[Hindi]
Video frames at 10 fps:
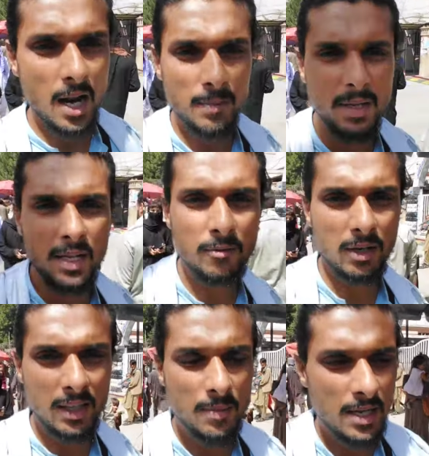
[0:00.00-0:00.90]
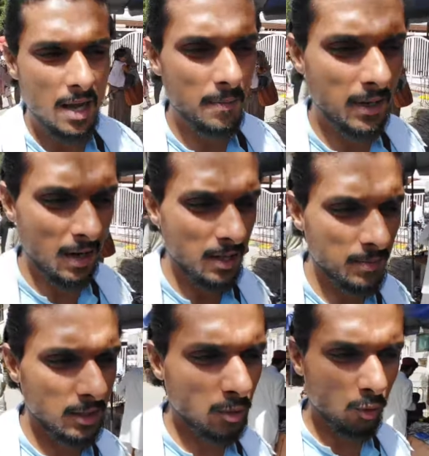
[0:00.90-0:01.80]
आर्मी की वर्दी में यहाँ पे एक
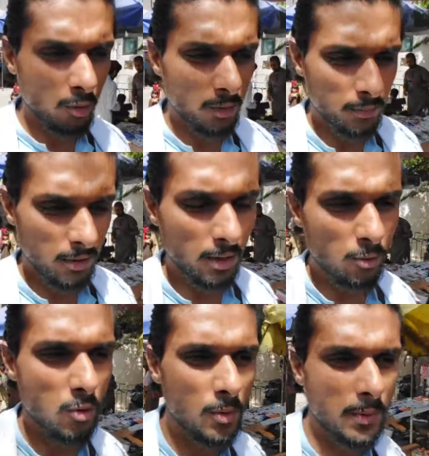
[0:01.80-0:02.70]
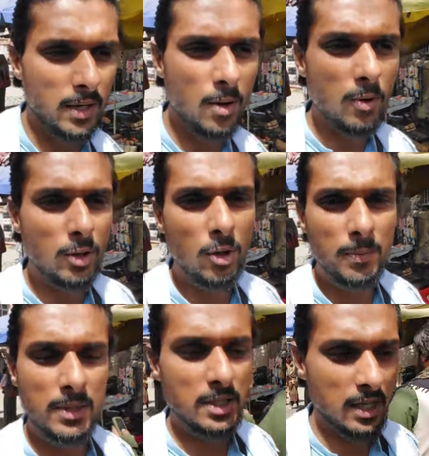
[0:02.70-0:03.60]
आदमी थे दो लड़कों को पकड़ा हुआ था और
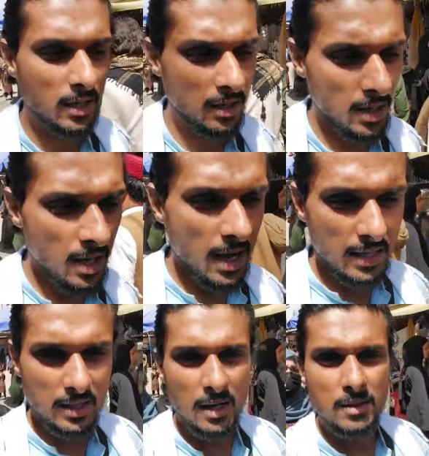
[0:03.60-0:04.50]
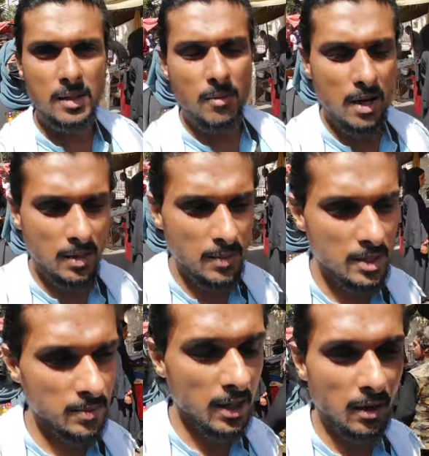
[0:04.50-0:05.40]
पीछे एक इस तरह सलवार
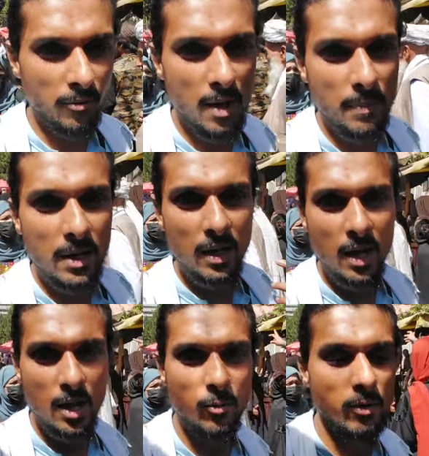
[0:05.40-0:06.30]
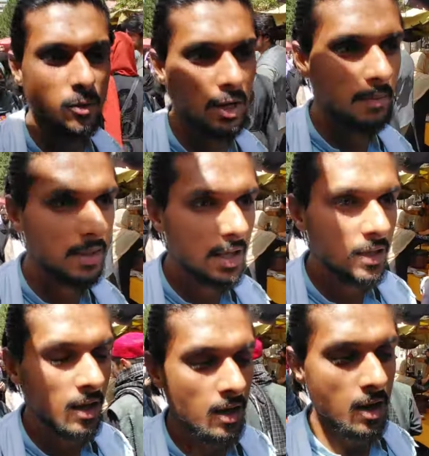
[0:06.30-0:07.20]
कमीज में एक वेपन लगाए हुए वो एक बंदा
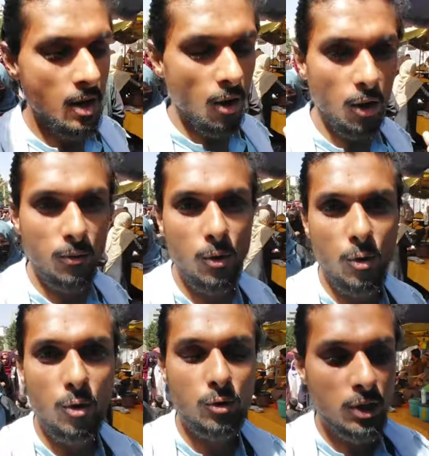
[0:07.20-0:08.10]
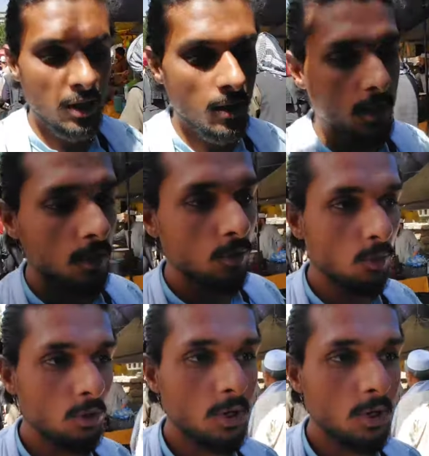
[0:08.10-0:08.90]
था और वो लोग उसे ना दो